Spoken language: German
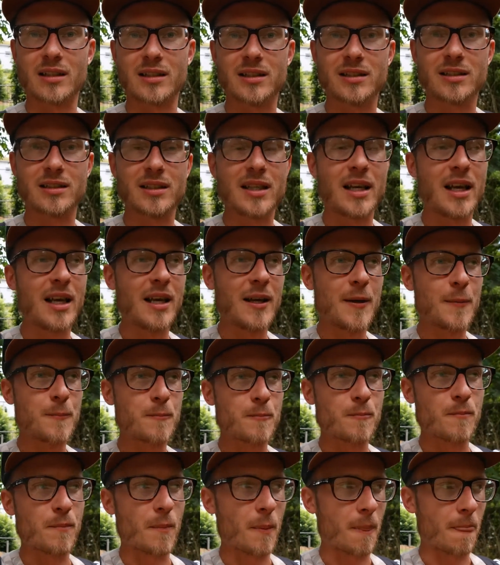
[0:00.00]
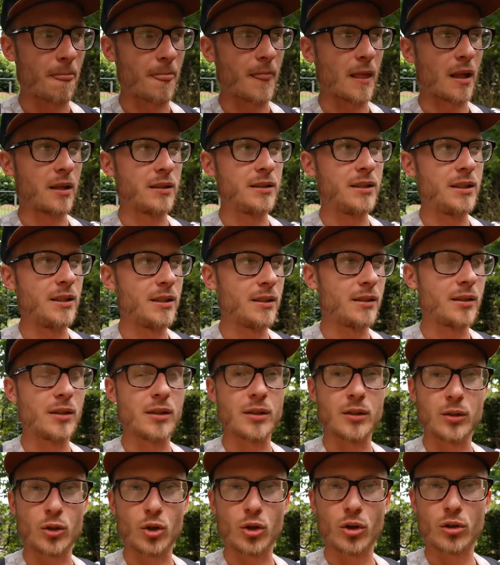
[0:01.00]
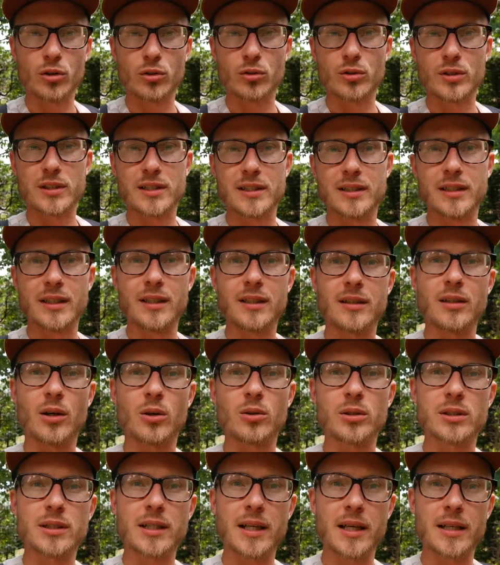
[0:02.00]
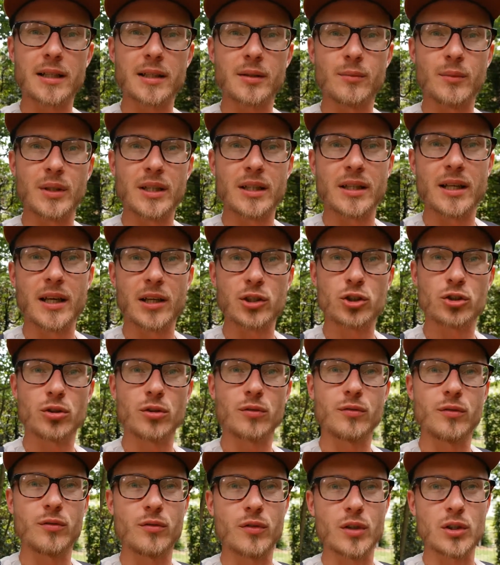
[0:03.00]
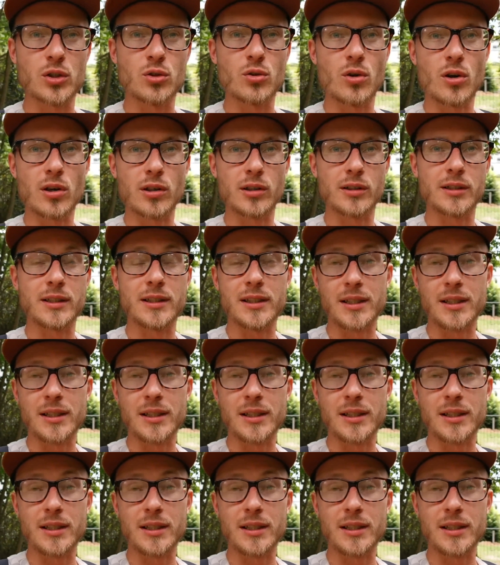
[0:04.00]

Das, mm, die äh, können uns nicht ausreichend mit Nährstoffen versorgen,